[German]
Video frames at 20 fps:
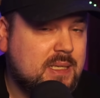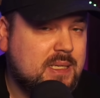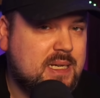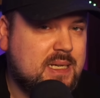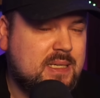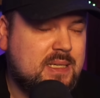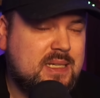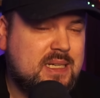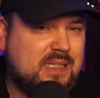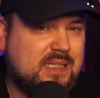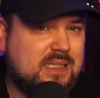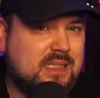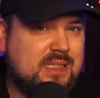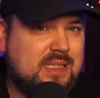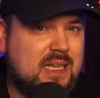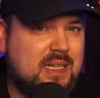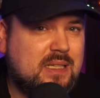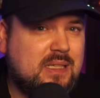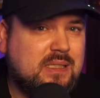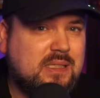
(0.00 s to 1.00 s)
Denn das ist
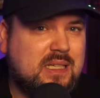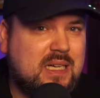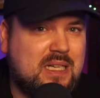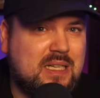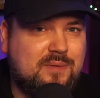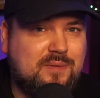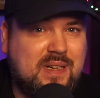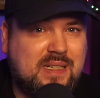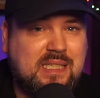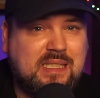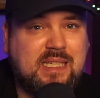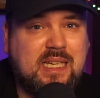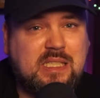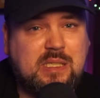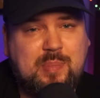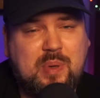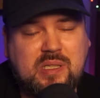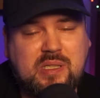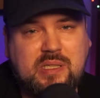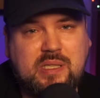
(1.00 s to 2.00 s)
sehr interessant. Was ist
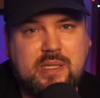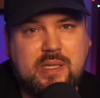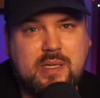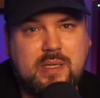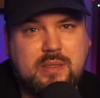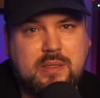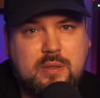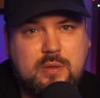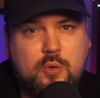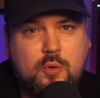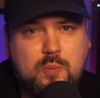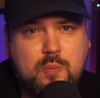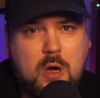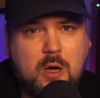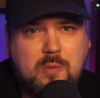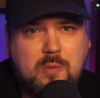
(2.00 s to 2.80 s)
jetzt passiert? Luke